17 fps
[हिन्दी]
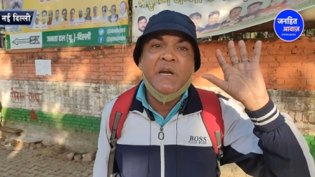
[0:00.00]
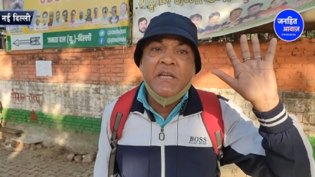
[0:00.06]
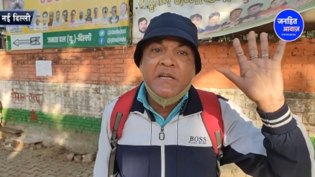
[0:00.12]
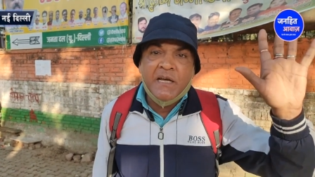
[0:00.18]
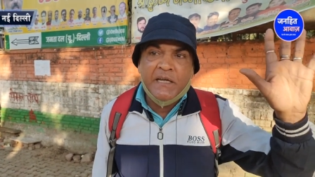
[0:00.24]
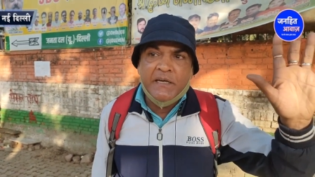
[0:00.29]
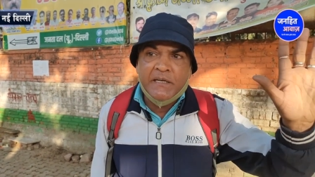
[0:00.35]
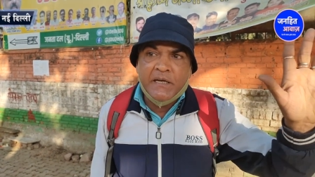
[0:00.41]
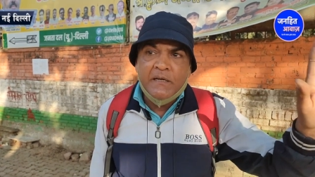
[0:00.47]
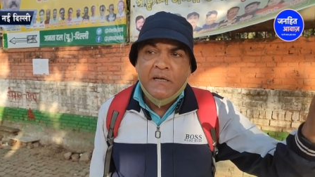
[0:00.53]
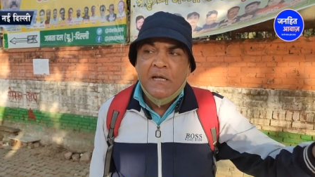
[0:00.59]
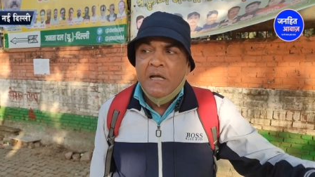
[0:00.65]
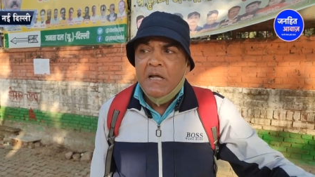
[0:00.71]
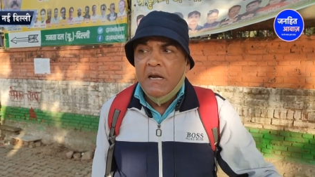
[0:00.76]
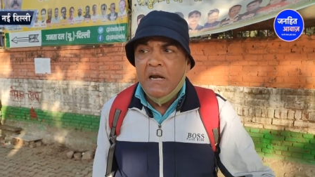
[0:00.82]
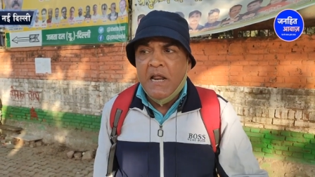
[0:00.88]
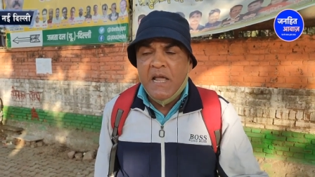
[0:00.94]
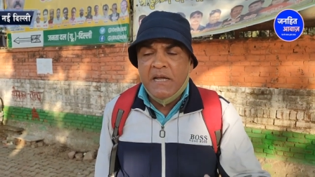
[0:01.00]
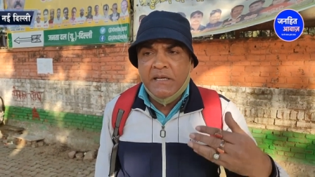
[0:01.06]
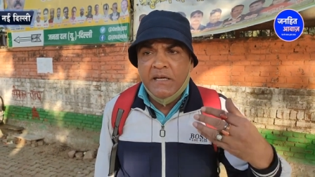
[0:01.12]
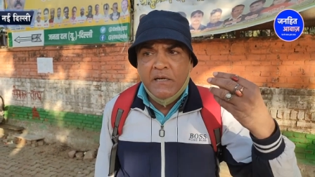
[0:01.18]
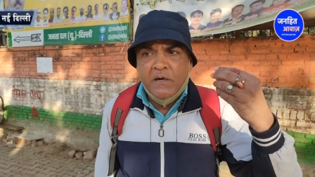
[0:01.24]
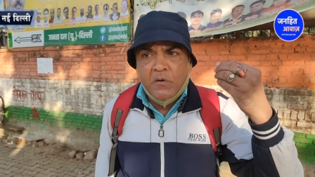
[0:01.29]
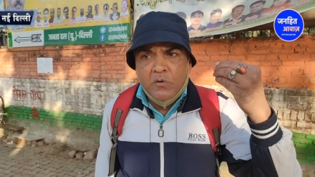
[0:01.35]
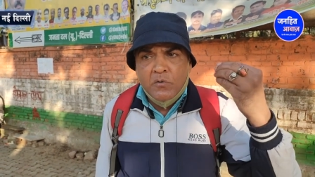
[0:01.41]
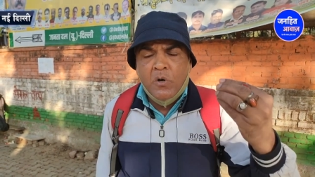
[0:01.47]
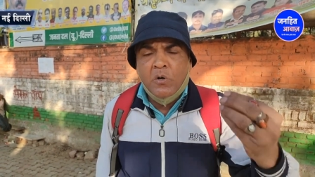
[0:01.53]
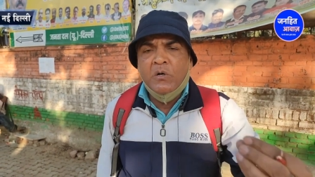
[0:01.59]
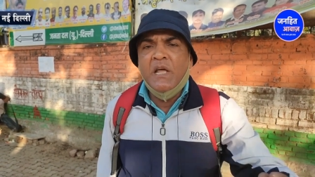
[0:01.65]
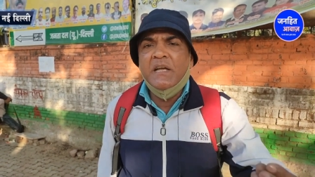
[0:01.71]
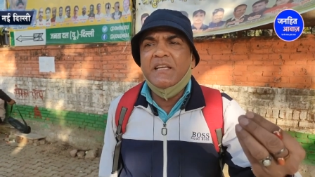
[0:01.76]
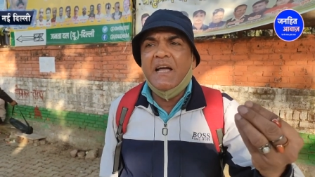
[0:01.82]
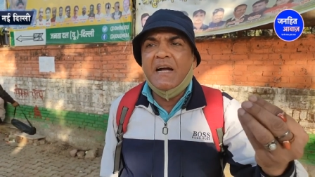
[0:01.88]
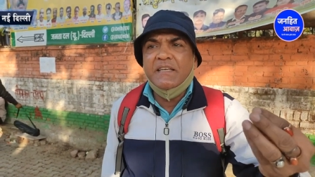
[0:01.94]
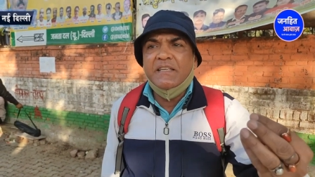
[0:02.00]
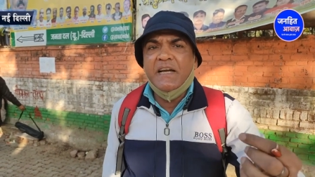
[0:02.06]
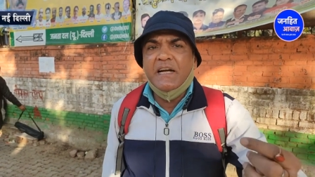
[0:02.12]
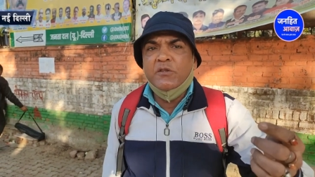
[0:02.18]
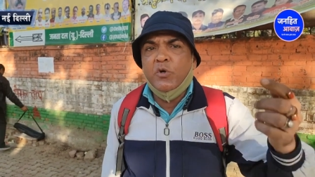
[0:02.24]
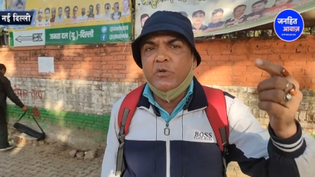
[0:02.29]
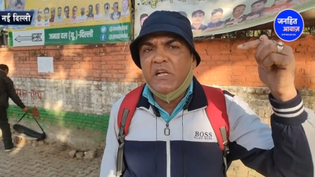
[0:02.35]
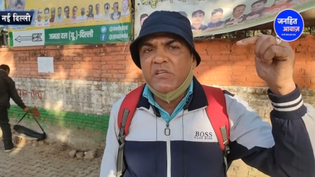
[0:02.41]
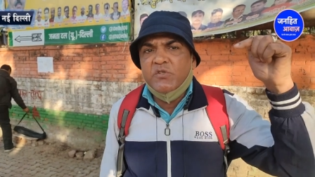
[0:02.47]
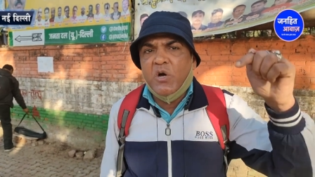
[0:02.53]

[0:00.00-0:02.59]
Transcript: नहीं करेंगे लेकिन उन्होंने क्या किया दो